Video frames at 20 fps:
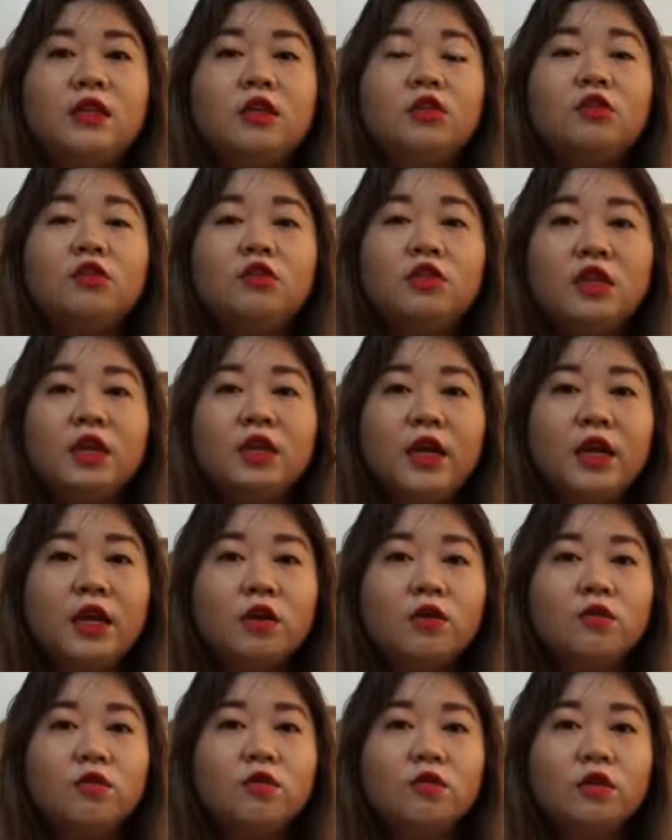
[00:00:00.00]
nung trinay
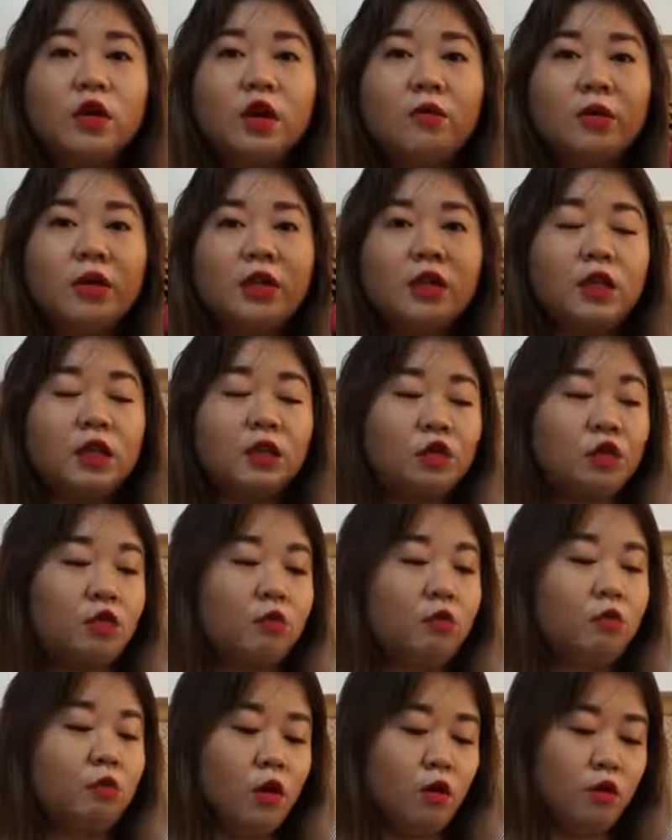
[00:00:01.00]
kong gamitin
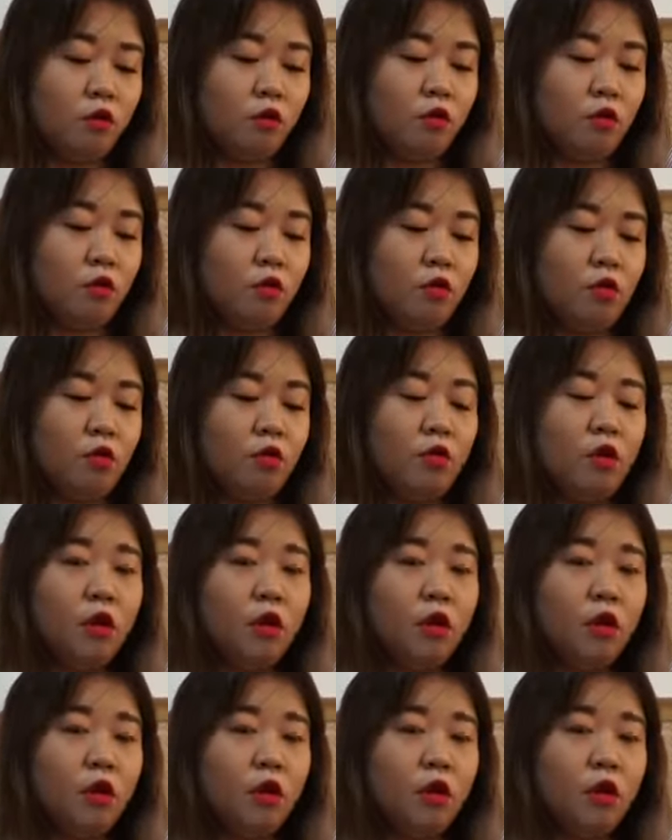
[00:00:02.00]
tong blow,